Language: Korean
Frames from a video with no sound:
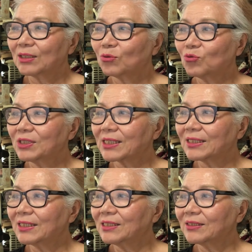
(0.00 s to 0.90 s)
후지산
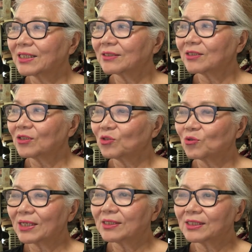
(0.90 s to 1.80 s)
인증사 성지로
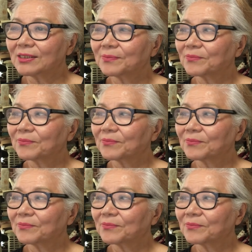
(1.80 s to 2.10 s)
알려진